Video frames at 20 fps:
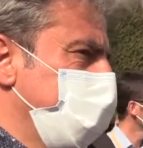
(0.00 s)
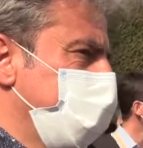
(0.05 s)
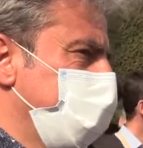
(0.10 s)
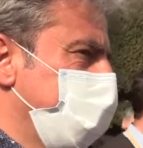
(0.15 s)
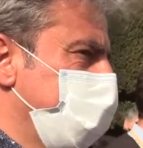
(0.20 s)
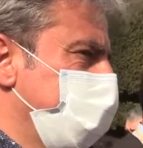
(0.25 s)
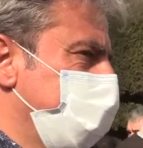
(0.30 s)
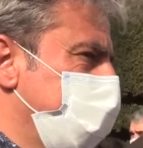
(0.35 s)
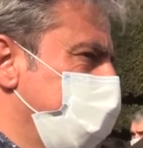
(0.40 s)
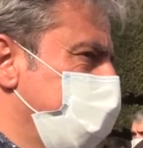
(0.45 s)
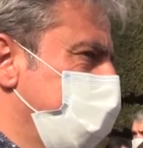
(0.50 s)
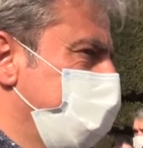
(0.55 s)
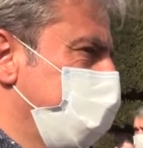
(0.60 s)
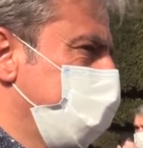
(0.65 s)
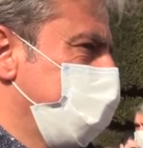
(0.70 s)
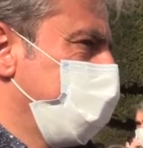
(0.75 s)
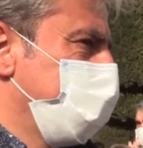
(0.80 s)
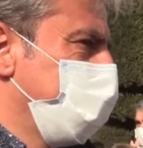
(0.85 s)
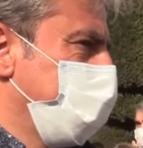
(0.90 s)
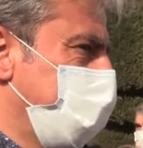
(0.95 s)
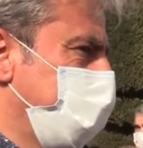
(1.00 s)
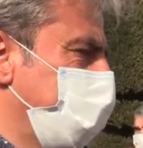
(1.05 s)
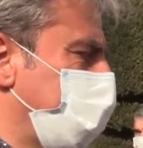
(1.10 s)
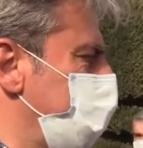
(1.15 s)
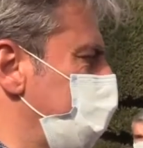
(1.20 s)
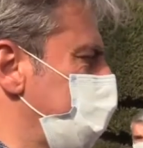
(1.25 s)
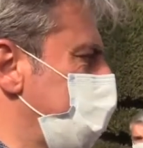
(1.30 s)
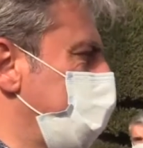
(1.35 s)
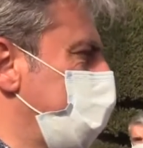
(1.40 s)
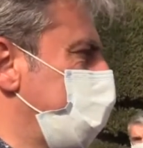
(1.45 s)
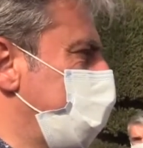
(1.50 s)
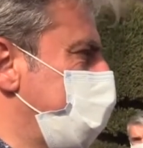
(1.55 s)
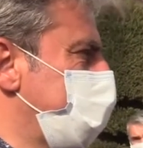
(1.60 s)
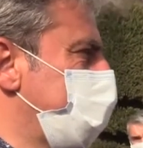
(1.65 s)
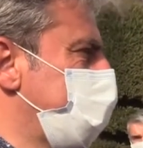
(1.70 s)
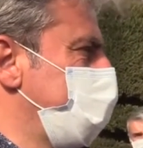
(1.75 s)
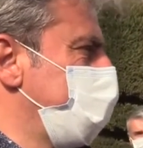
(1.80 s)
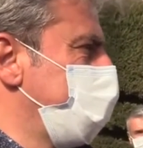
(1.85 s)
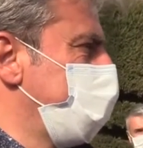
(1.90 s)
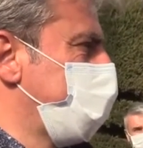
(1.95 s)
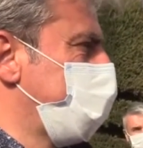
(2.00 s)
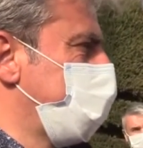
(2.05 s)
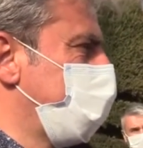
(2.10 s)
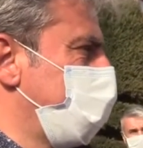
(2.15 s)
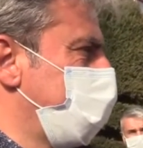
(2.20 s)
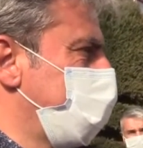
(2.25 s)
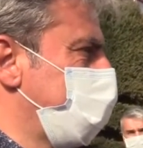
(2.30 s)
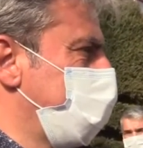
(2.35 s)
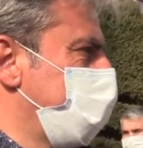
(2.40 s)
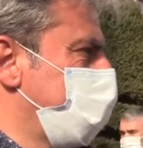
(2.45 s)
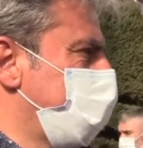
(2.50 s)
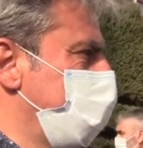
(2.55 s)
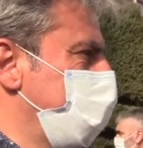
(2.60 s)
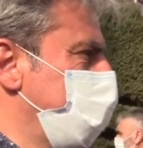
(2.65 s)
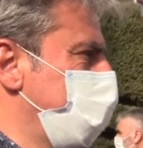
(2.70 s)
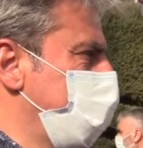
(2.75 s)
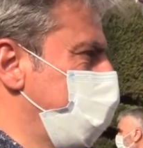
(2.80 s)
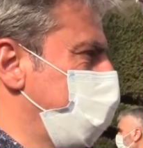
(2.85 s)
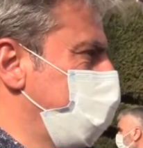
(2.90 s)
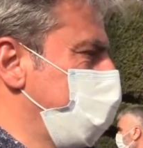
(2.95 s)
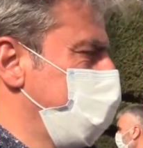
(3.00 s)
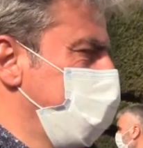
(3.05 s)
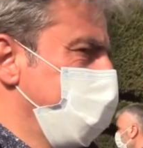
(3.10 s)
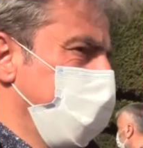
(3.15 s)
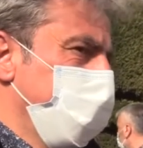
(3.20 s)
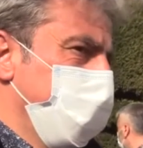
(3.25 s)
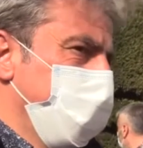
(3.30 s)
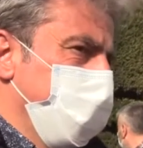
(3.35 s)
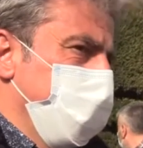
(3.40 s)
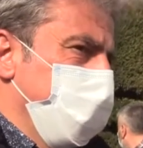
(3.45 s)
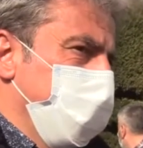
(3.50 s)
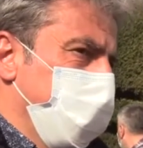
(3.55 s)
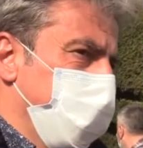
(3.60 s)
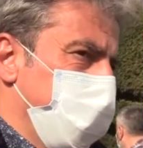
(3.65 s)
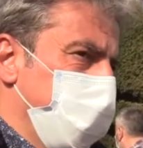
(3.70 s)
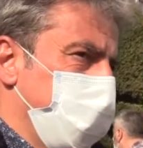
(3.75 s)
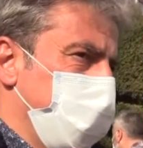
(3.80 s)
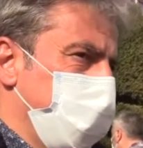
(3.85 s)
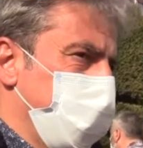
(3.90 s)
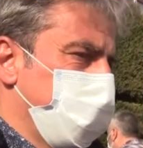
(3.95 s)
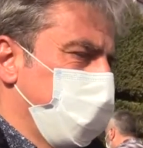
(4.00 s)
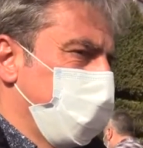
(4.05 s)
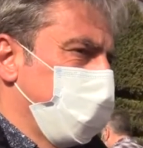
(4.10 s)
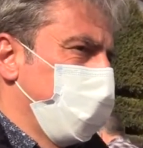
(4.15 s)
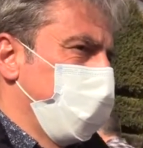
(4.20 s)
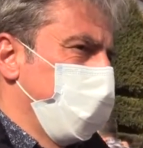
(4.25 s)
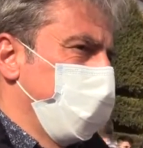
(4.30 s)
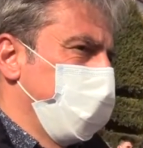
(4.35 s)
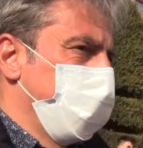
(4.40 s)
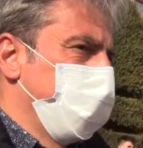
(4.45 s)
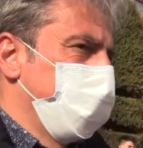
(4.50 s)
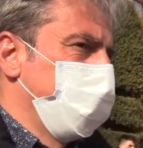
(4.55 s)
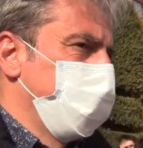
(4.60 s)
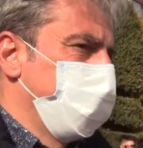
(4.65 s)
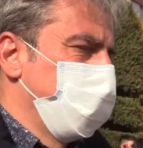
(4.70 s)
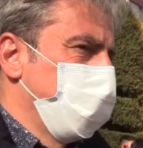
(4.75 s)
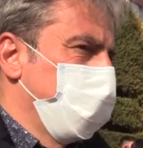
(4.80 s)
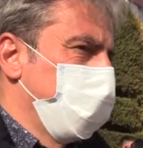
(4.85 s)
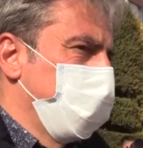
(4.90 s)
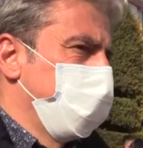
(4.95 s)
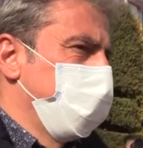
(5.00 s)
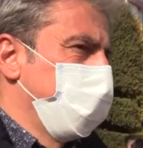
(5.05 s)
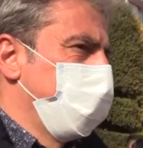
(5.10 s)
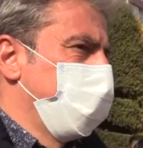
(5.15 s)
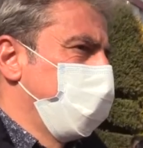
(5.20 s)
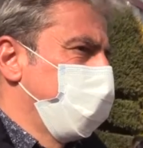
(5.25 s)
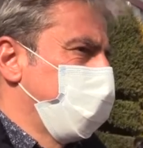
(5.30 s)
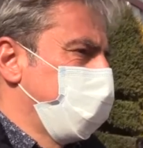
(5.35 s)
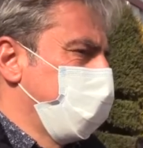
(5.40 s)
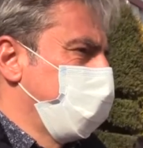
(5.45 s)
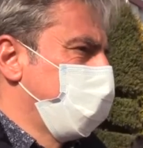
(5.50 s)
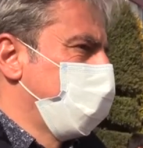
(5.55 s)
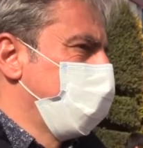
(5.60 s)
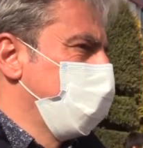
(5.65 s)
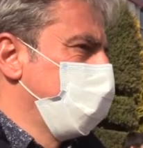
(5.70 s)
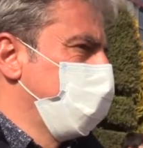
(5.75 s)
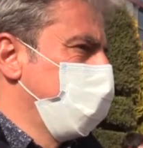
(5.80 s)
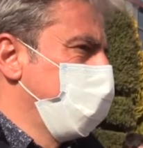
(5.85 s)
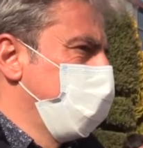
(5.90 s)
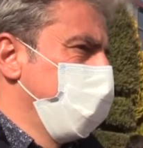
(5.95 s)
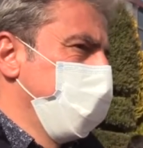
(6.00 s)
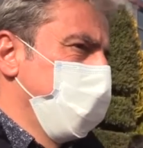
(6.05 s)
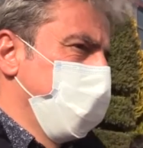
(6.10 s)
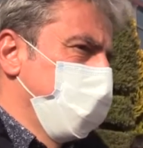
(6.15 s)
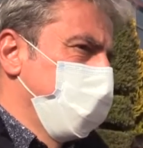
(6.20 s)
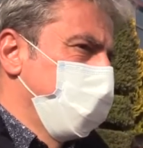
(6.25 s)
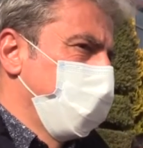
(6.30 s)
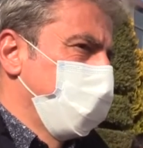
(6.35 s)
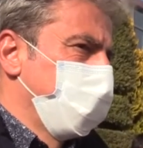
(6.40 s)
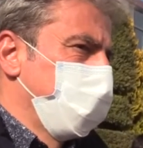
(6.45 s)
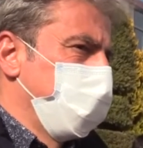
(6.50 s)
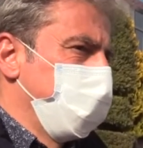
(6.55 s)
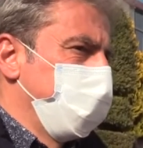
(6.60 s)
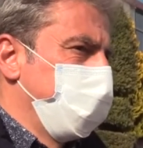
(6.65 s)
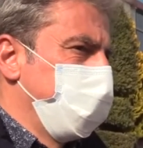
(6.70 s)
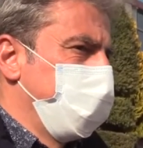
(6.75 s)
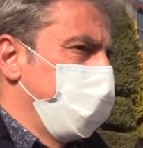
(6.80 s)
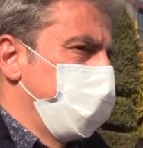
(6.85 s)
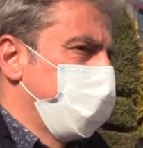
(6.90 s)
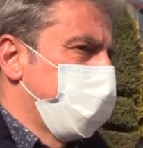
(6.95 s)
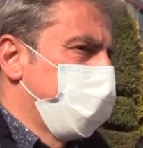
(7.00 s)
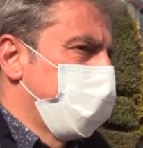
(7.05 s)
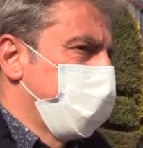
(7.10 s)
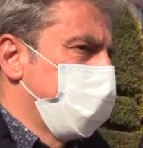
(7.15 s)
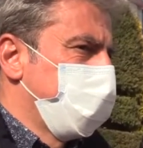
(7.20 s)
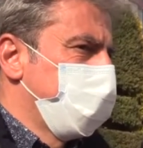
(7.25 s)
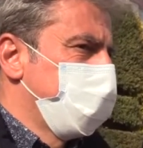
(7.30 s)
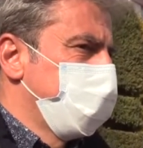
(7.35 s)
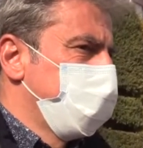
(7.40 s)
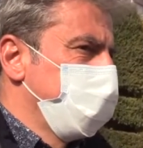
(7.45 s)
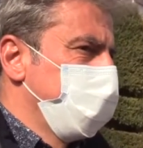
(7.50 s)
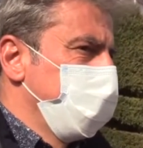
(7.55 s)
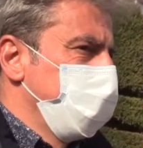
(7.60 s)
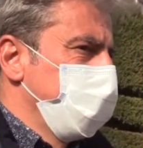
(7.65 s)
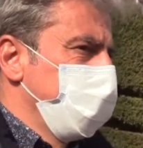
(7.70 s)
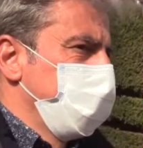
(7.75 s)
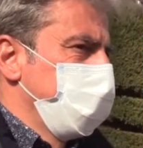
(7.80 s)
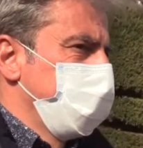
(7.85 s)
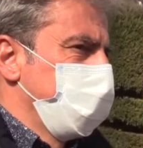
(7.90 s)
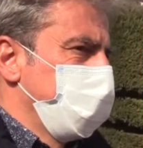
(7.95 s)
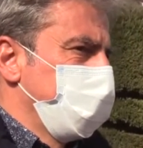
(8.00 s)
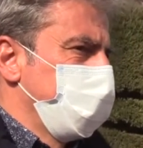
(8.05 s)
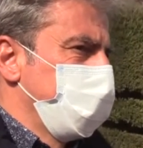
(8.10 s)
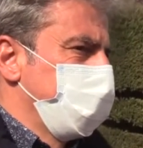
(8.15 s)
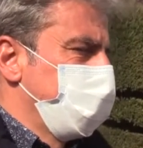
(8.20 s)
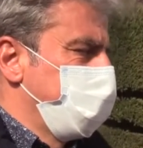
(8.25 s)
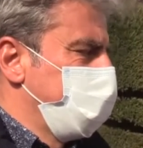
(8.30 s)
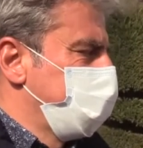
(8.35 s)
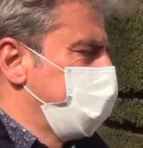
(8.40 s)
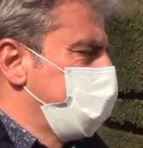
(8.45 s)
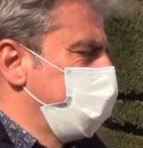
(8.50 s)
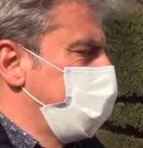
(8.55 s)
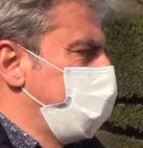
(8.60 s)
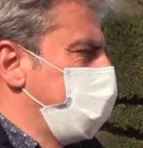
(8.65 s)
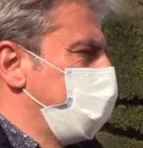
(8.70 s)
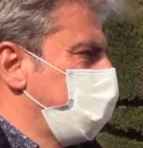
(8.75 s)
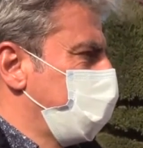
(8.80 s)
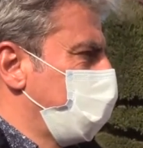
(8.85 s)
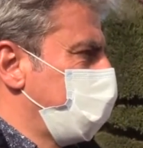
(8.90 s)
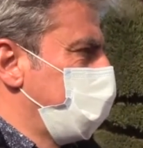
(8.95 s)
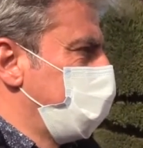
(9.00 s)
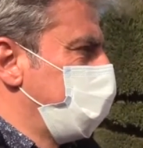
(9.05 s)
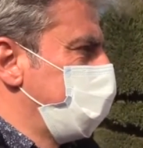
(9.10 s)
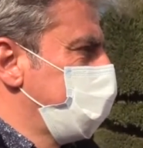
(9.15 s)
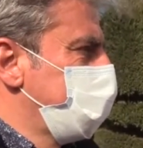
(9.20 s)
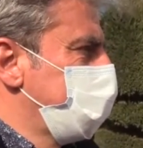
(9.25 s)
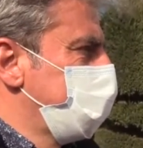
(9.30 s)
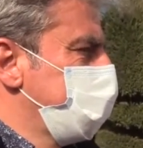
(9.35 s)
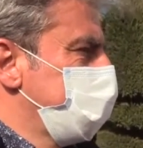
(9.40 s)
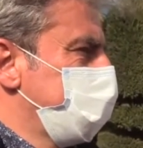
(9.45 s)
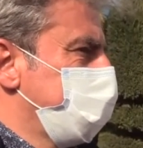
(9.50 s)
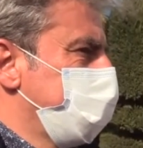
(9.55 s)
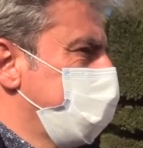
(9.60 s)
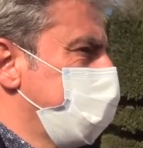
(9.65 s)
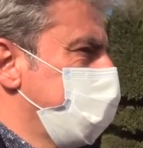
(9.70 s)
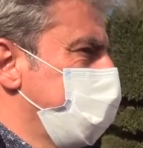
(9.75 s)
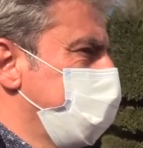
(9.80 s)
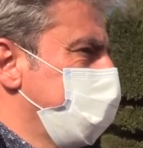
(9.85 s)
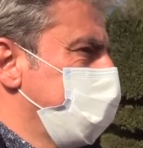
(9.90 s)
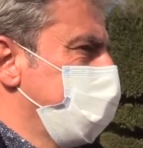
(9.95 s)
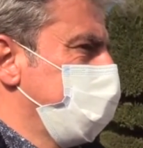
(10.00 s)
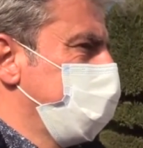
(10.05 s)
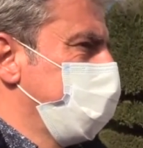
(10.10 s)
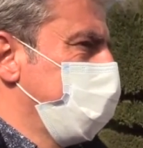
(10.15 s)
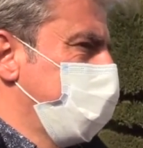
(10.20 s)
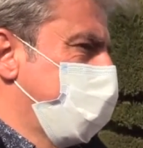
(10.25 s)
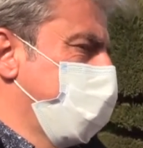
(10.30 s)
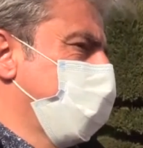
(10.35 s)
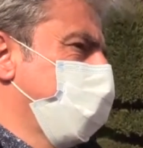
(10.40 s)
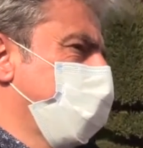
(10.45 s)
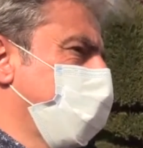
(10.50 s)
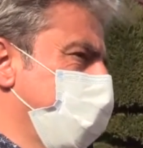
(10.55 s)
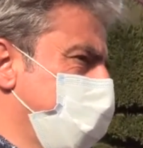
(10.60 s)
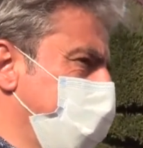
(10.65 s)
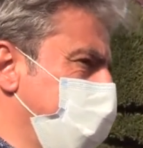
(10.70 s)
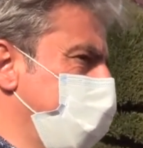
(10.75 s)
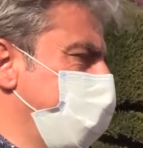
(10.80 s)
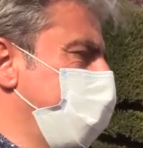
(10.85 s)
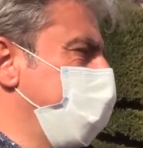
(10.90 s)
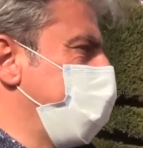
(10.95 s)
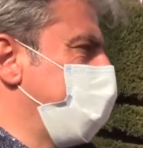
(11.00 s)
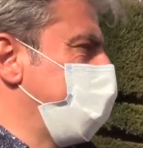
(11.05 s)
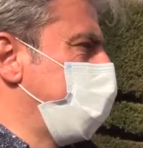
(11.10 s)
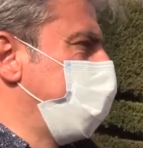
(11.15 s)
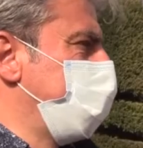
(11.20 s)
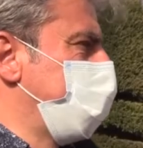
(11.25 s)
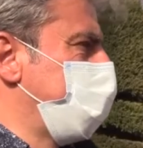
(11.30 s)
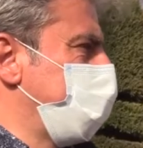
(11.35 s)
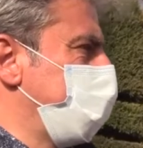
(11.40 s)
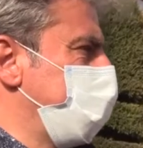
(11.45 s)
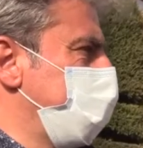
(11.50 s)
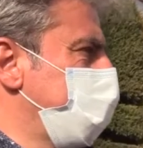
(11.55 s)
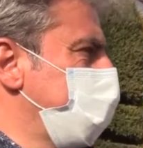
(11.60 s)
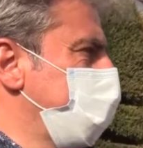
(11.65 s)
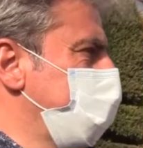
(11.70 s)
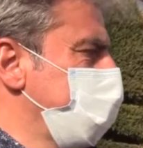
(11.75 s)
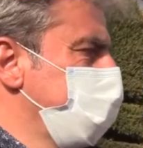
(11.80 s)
Ee, hedefimiz her maçta en iyisini ortaya koyup, en iyi futbolu, en iyi mücadeleyi ortaya koyup toplayabildiğimiz kadar e, fazla puan toplamak e, ve sezonu da iyi bir yerde bitirmek.